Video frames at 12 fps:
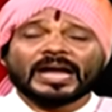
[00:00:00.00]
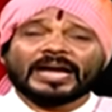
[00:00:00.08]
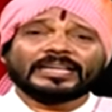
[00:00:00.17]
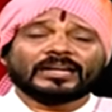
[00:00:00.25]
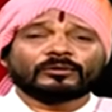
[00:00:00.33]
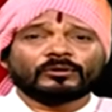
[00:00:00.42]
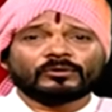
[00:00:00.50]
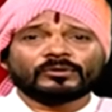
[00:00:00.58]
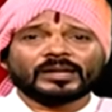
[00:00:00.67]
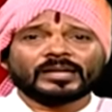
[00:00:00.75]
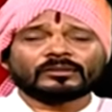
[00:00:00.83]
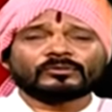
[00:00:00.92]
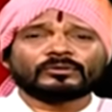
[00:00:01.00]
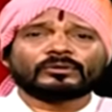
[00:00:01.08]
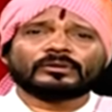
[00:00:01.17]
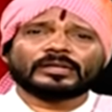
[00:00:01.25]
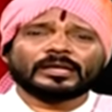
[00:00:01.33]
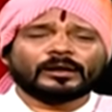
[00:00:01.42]
అవి అనుకోకుండా
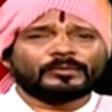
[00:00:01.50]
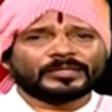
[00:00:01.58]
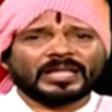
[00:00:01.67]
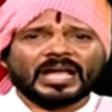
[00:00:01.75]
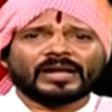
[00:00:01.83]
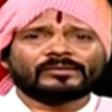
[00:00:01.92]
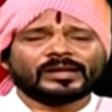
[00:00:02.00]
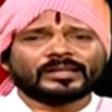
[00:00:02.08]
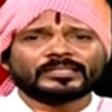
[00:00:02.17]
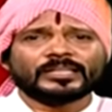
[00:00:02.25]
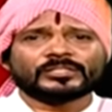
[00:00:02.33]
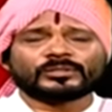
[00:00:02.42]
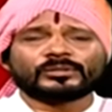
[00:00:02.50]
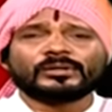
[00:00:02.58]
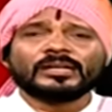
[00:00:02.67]
అంటుకునుడు లేకపోతే ఆగభాగం చేసుడు